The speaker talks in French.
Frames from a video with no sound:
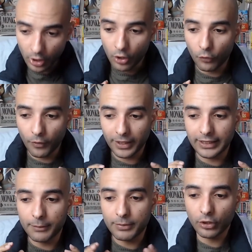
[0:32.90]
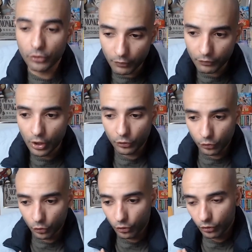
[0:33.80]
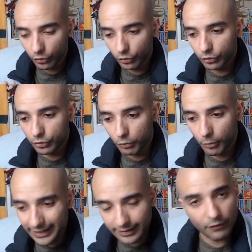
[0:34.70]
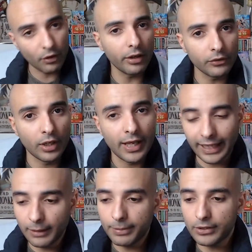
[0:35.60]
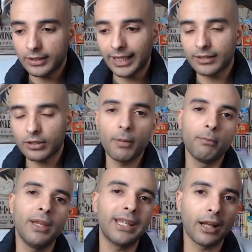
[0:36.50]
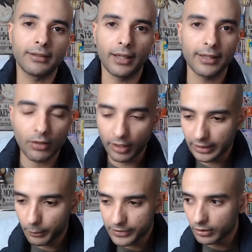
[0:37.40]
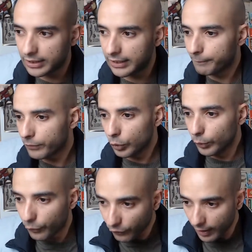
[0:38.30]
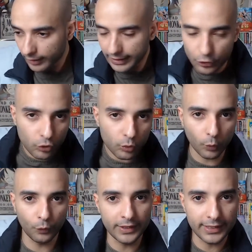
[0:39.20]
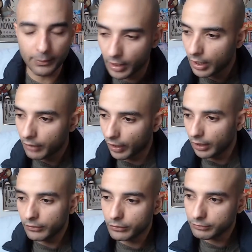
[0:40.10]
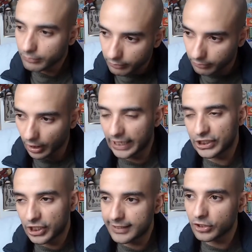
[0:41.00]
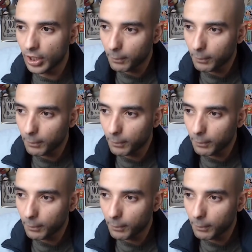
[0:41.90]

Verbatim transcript: On va parler de l'épisode 9 de The Promise Neverland un épisode qui reste quand même méga intéressant, un épisode qui, une fin qui est juste oufissime, enfin, allez j'exagère